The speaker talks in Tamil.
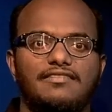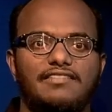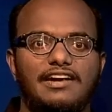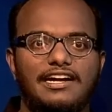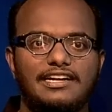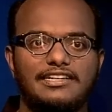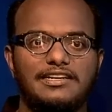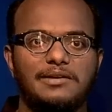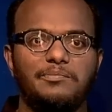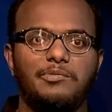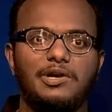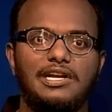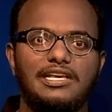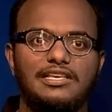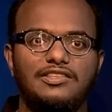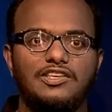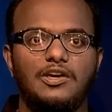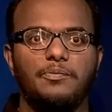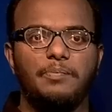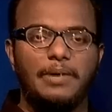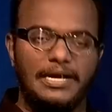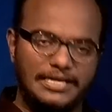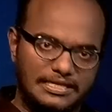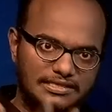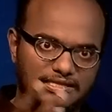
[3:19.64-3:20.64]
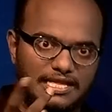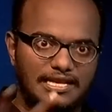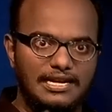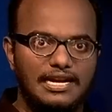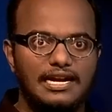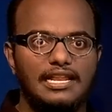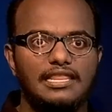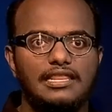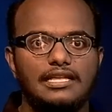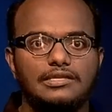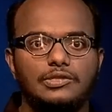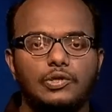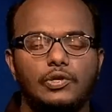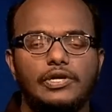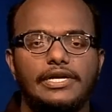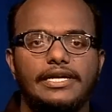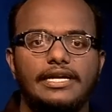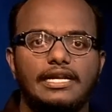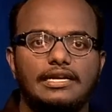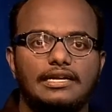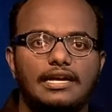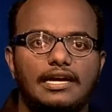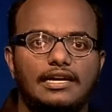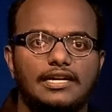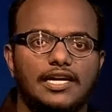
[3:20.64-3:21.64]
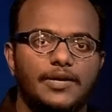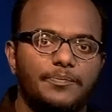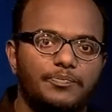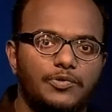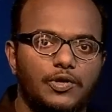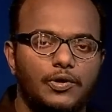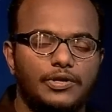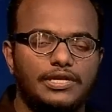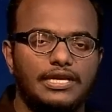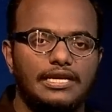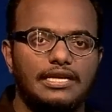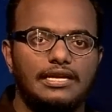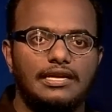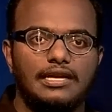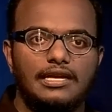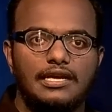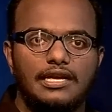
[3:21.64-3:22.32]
வழக்கம் போல் இதையும் பாகிஸ்தான் இல்லை தான் சொல்லிட்டு இருக்காங்க ஓகே